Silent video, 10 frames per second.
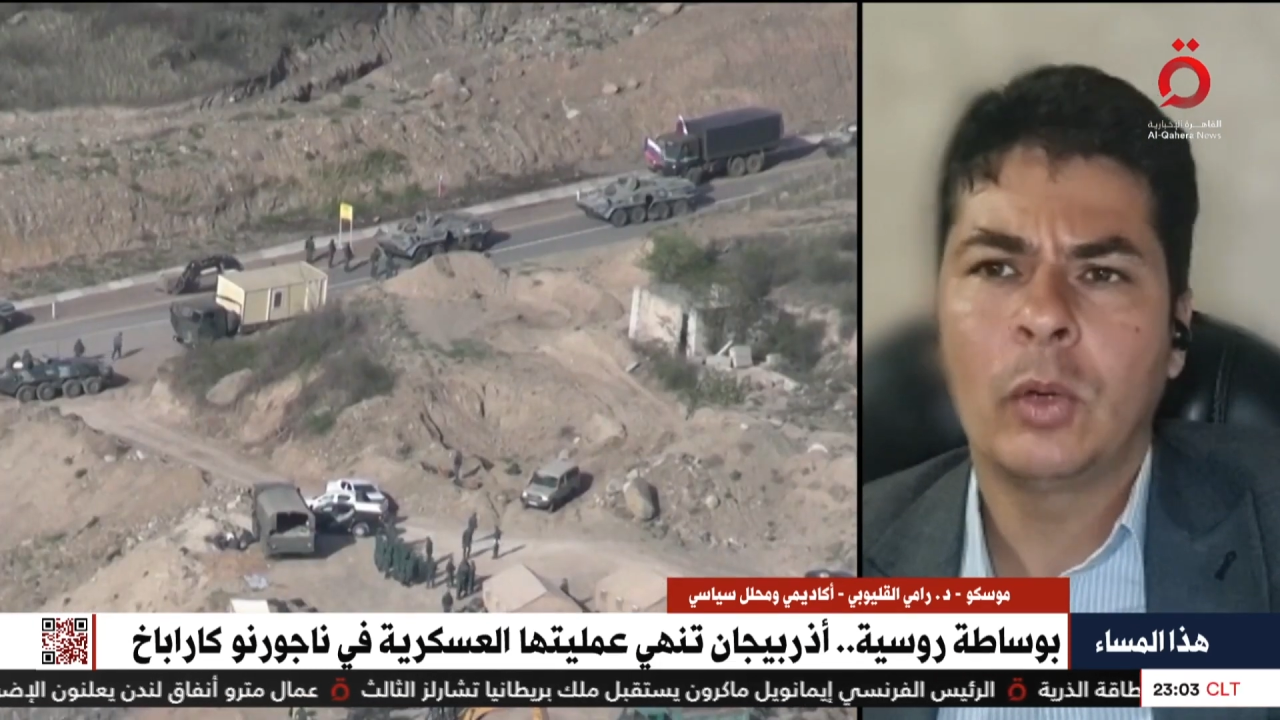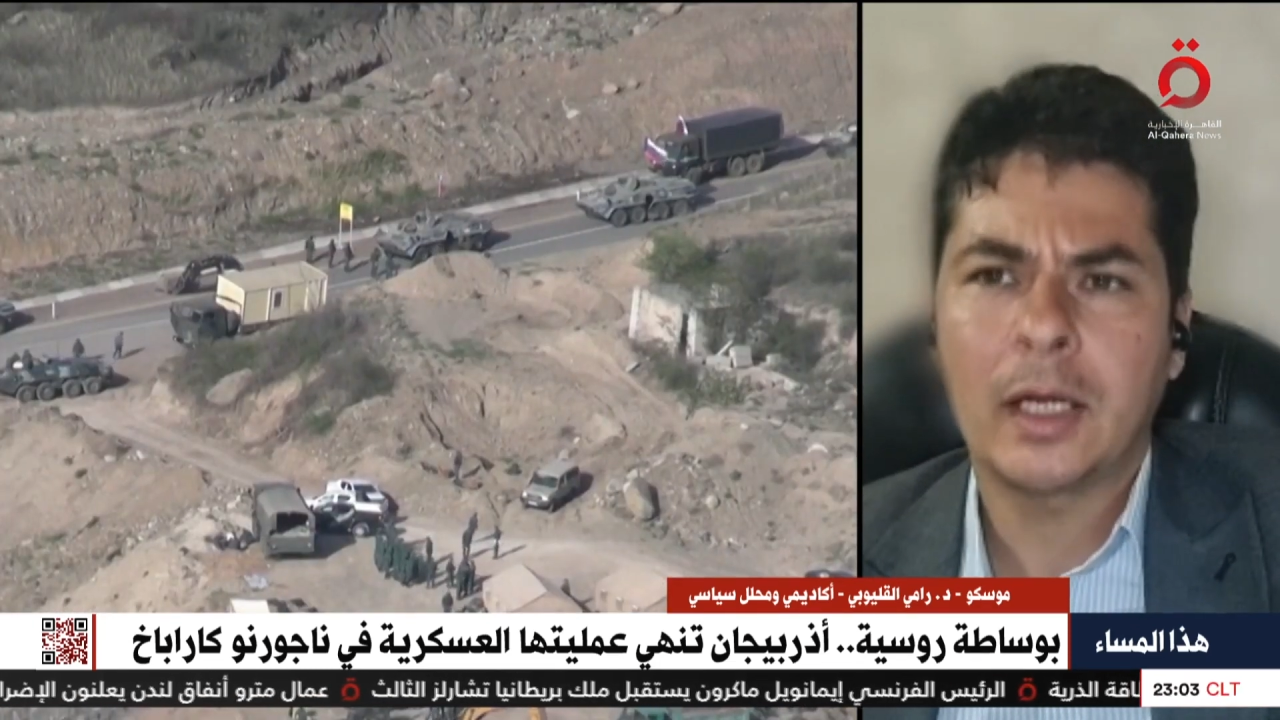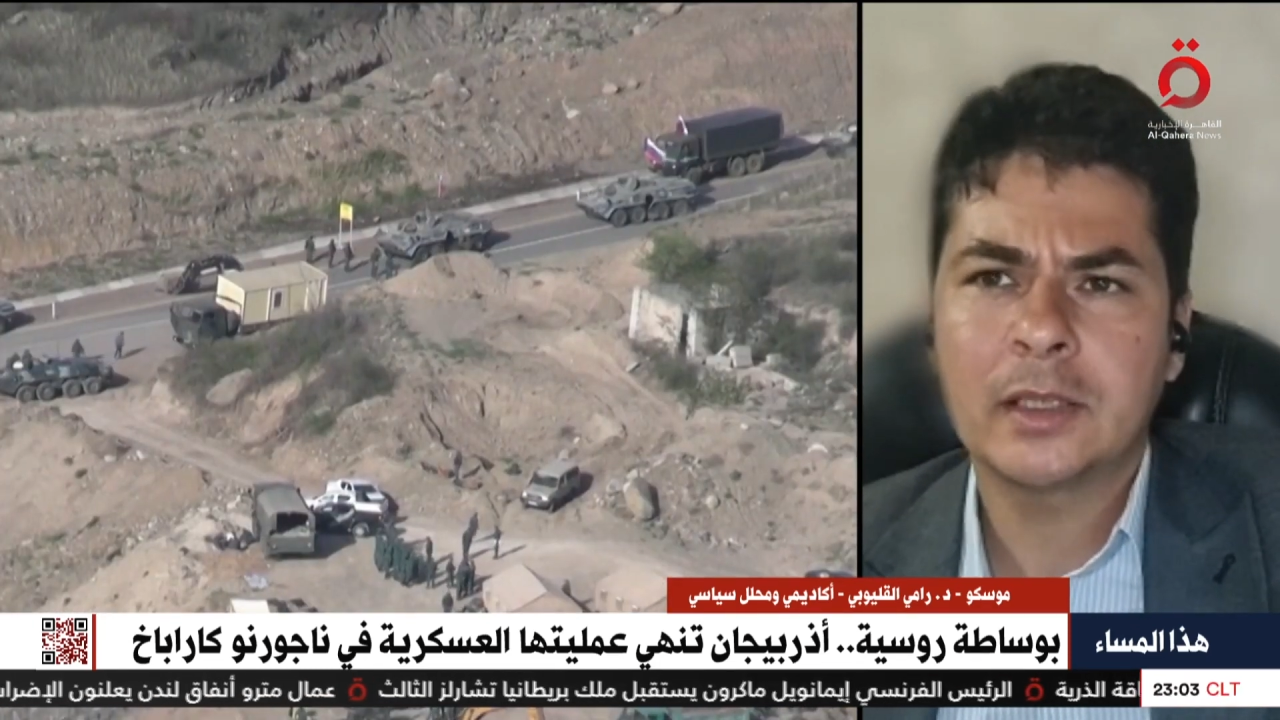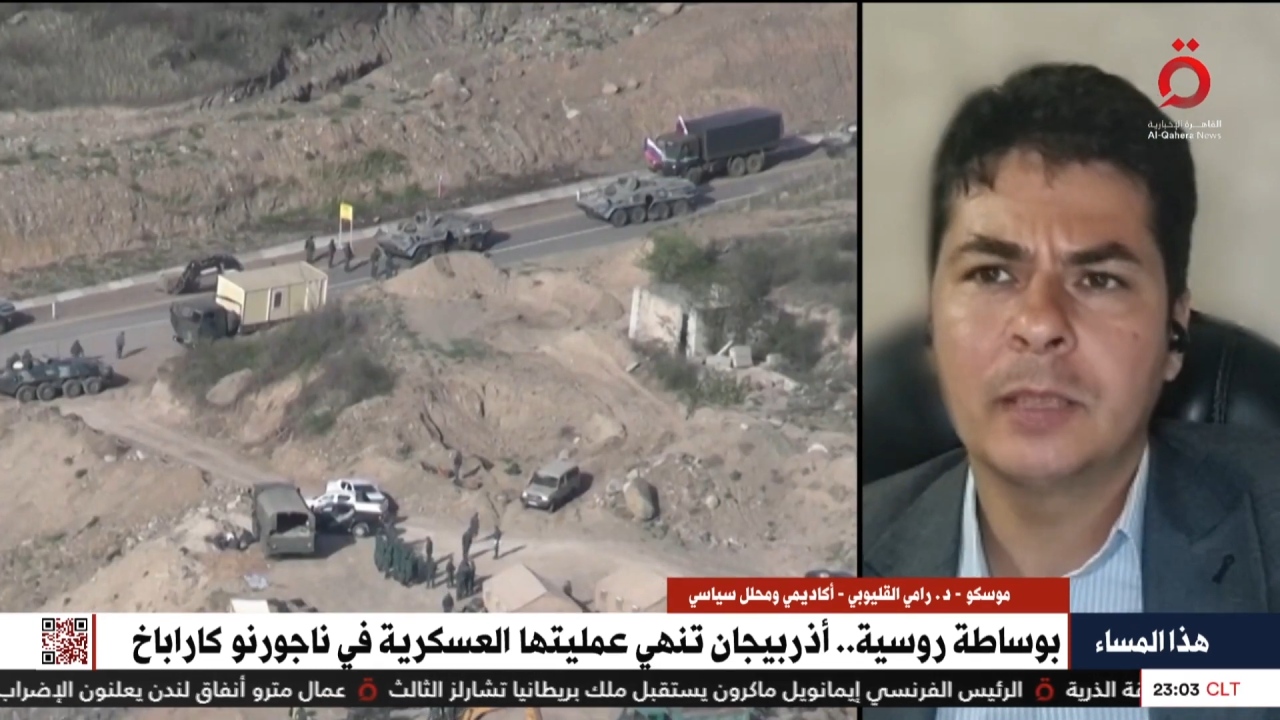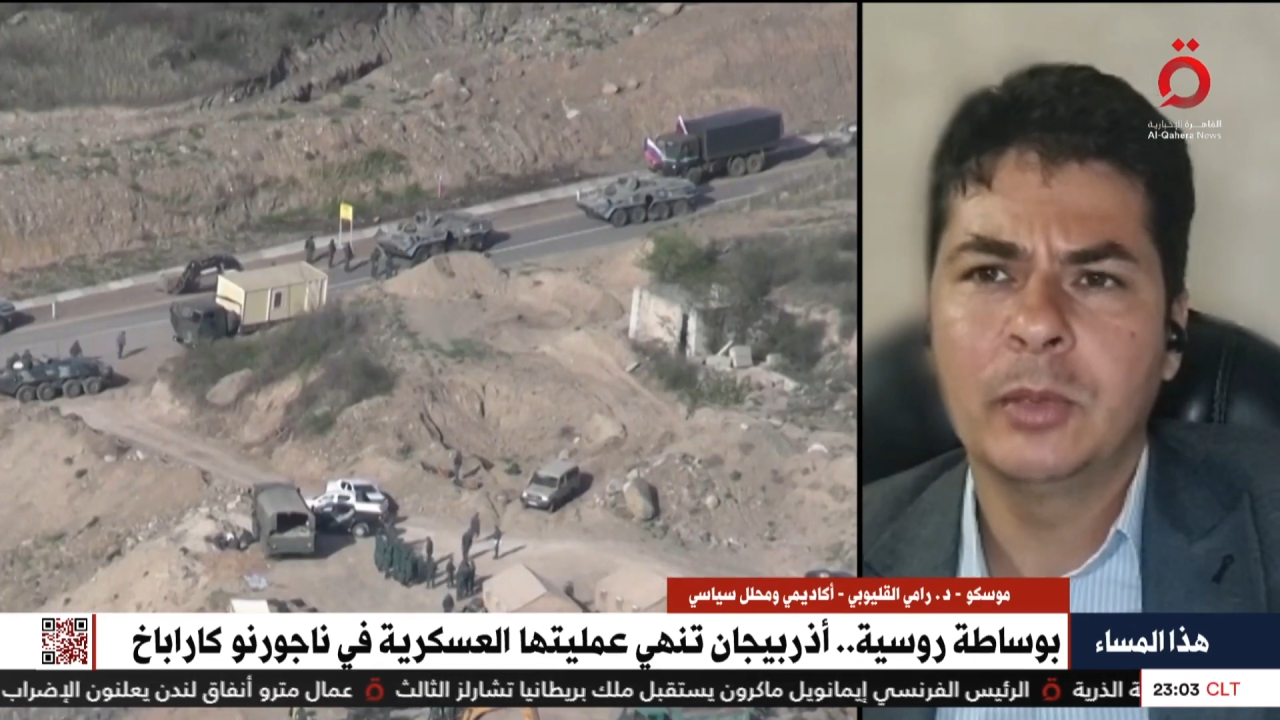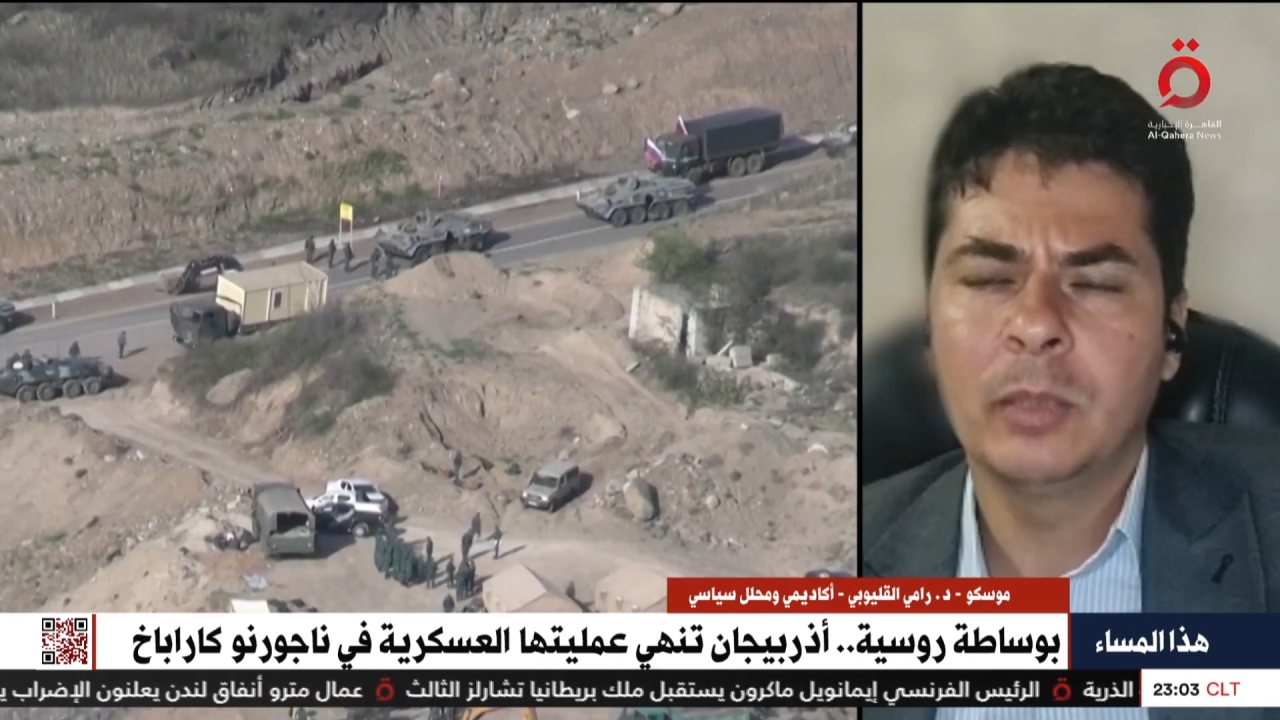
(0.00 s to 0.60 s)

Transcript: وحتى